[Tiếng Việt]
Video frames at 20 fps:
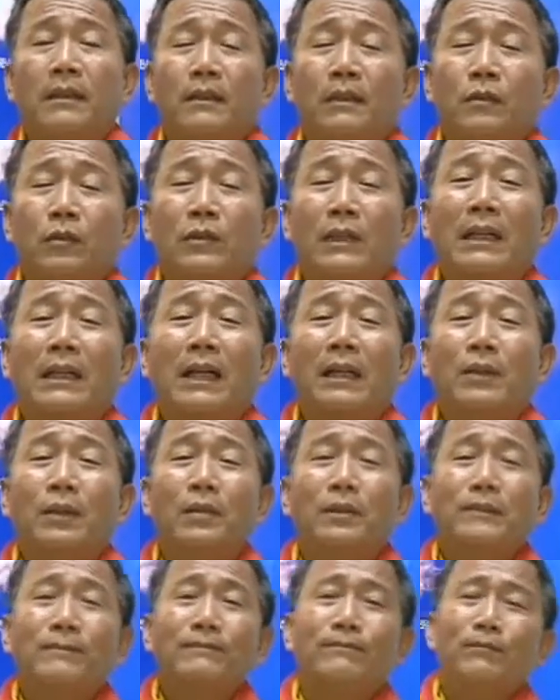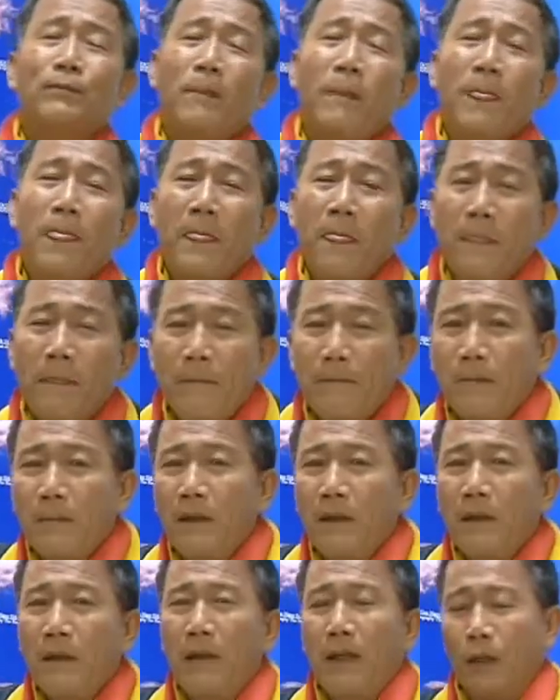tôi trả lời luôn
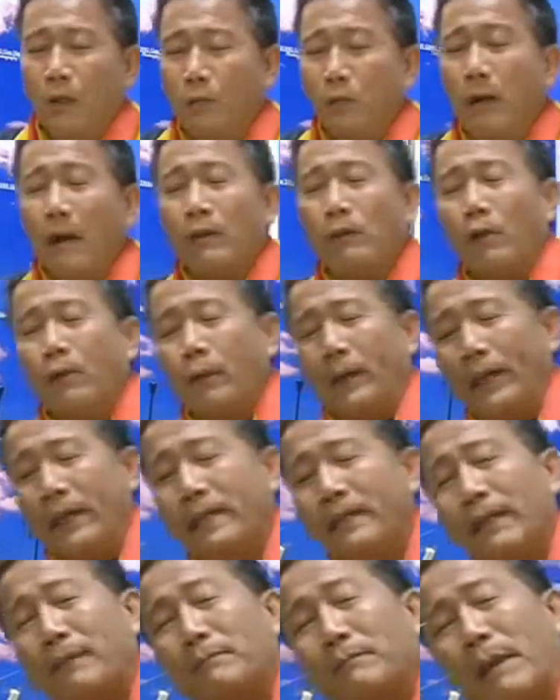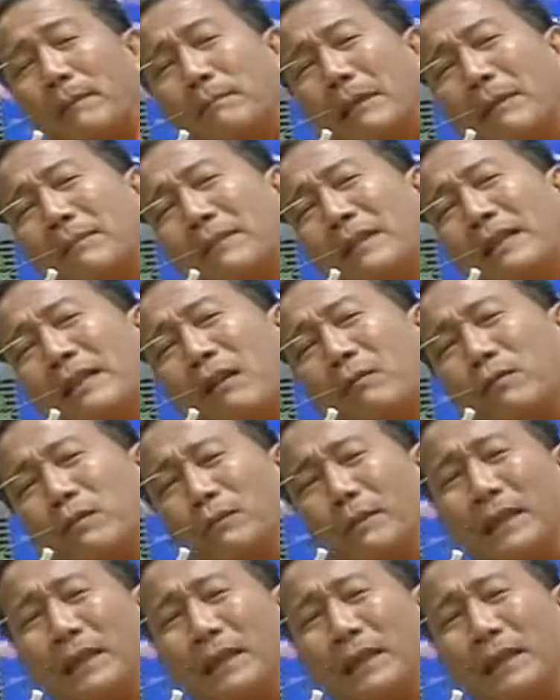lúc mới qua mỹ năm 75 đi học